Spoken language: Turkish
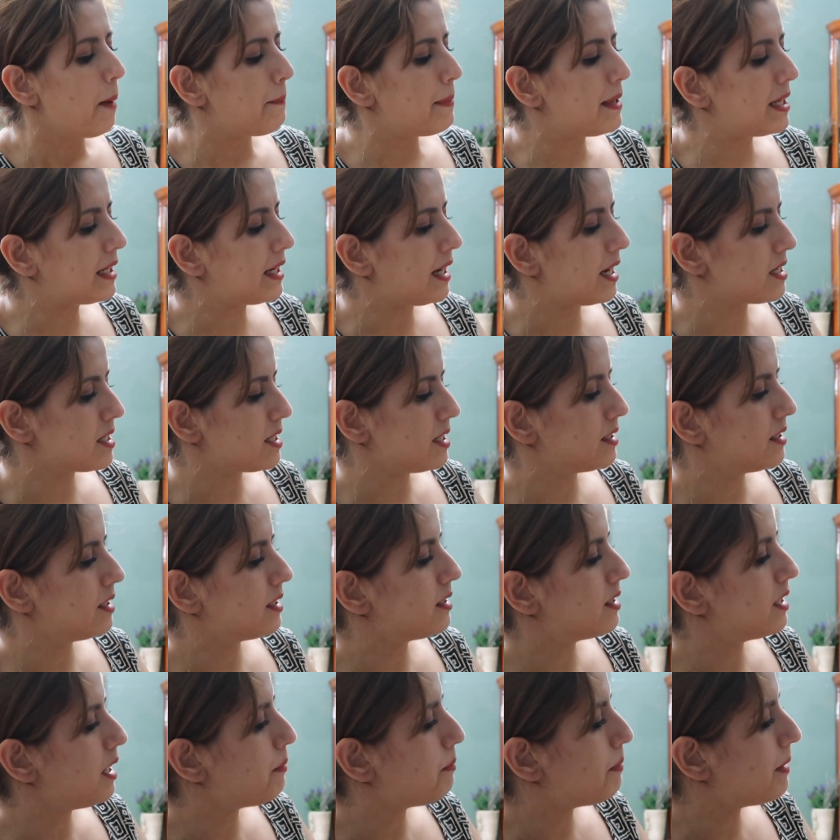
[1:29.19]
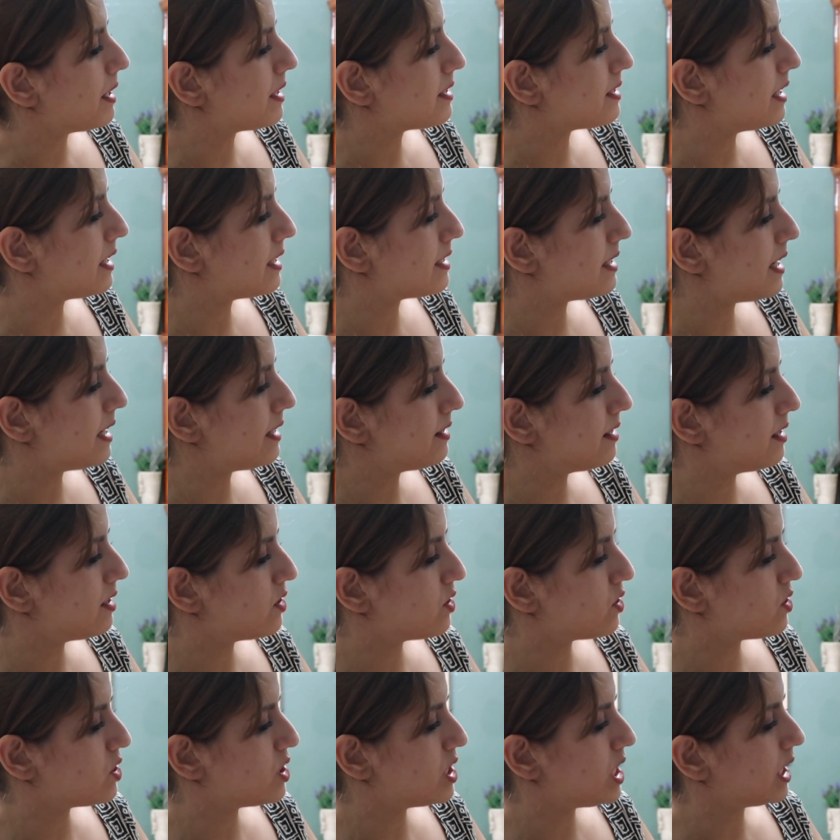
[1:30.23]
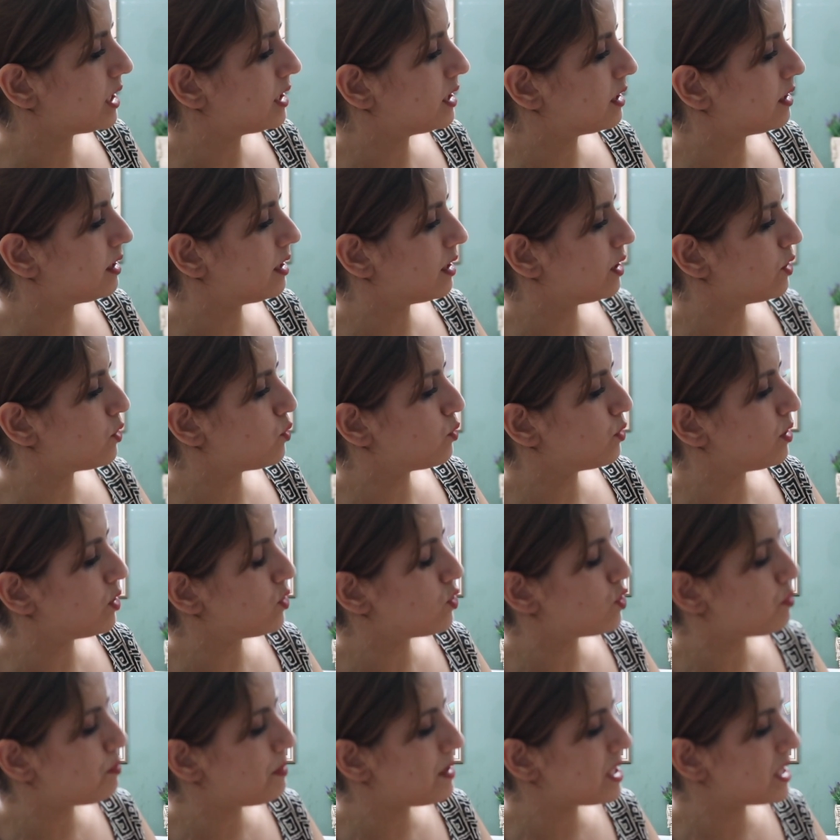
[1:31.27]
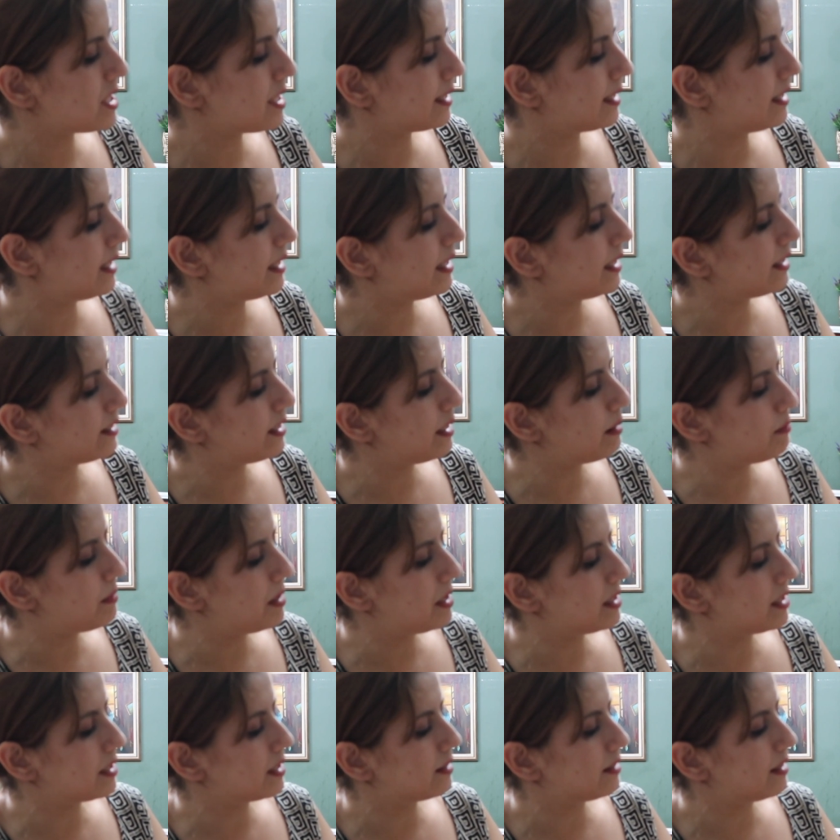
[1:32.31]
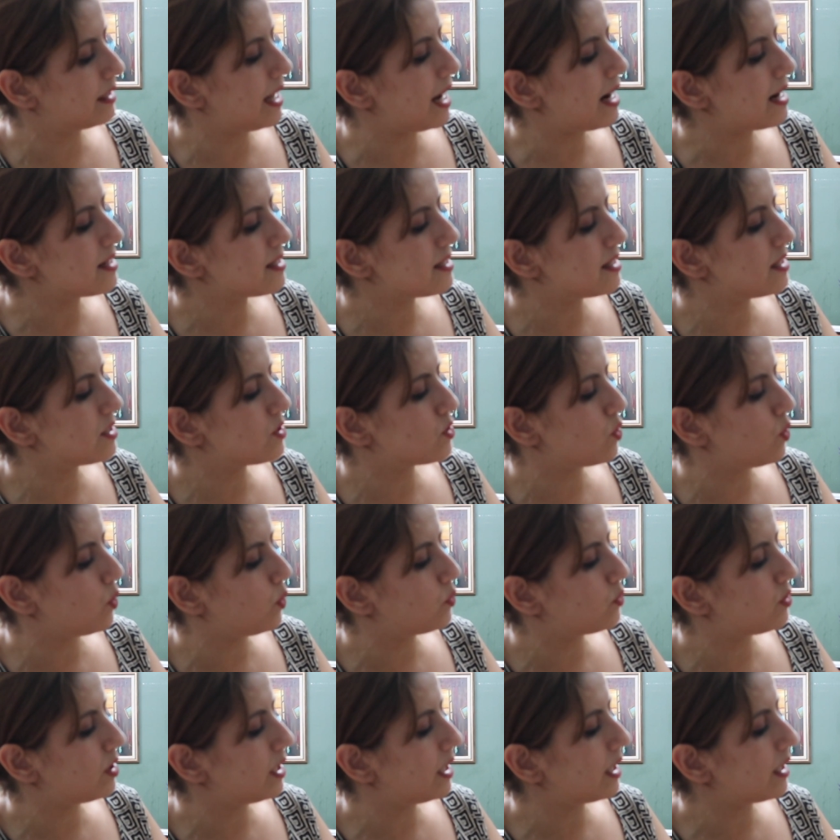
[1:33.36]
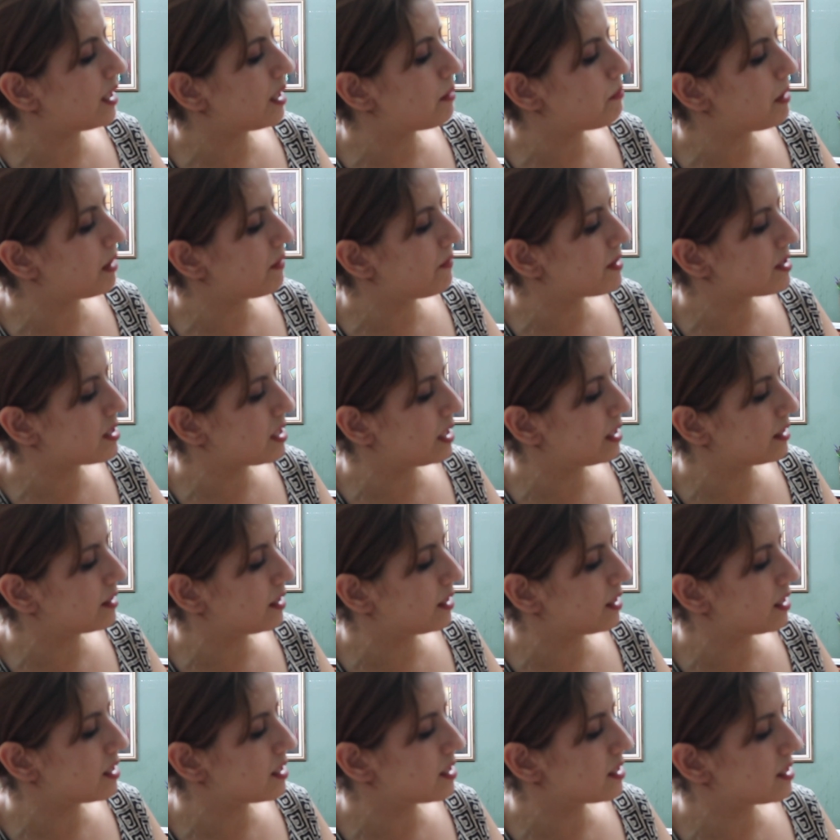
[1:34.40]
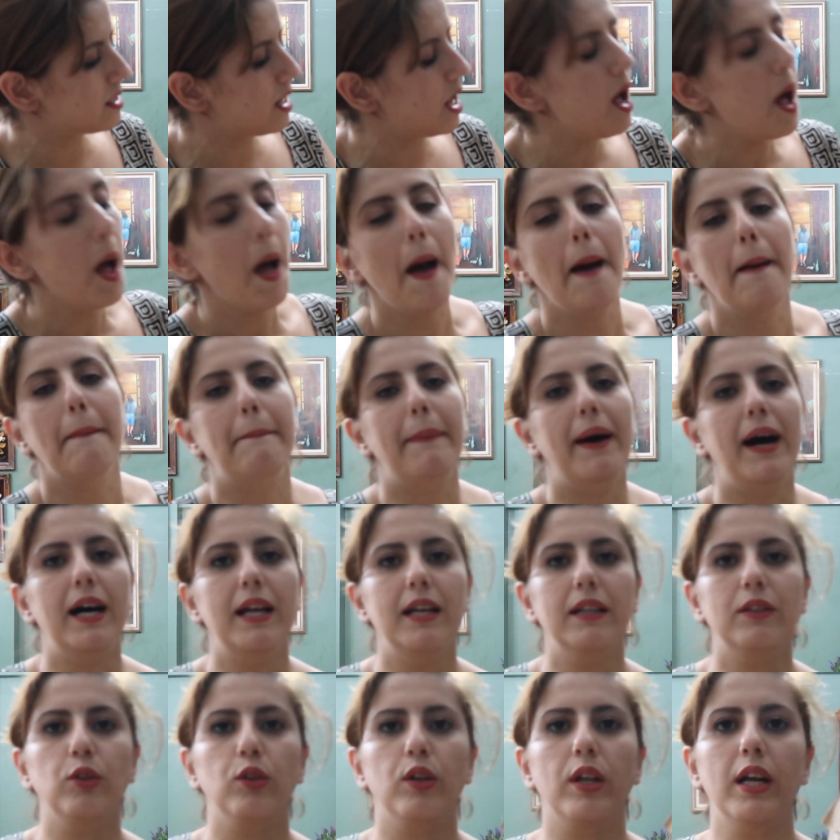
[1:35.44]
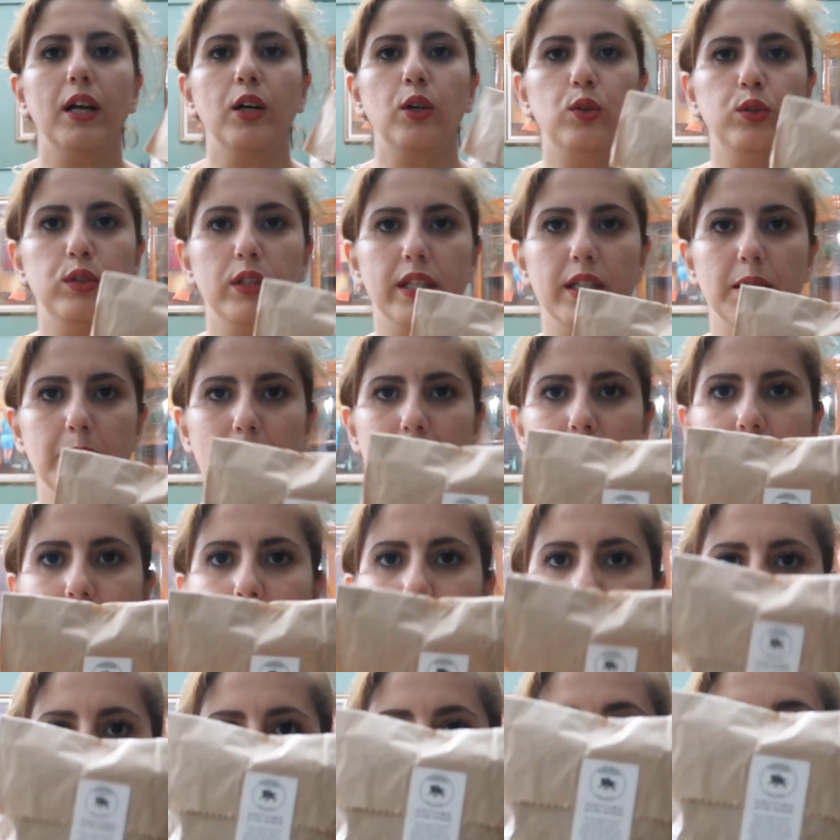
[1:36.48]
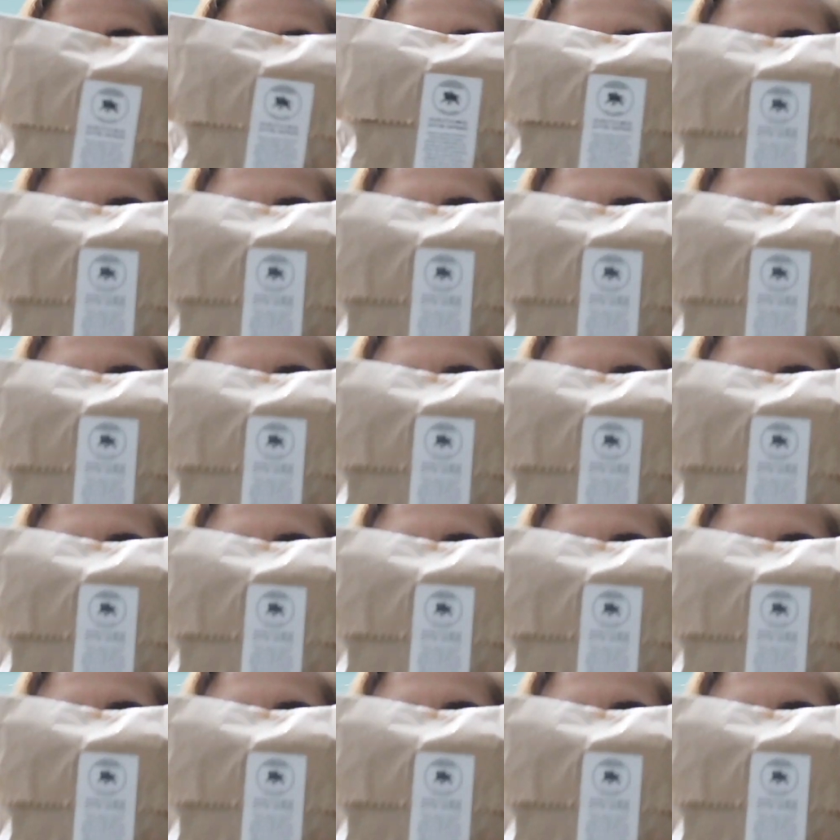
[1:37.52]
Birkaç adet yaprak 80 derece sıcaklıktaki suda 3-5 dakika demlenir. Dilerseniz öğüterek yemek ve salatalarınızda baharat olarak kullanabilirsiniz.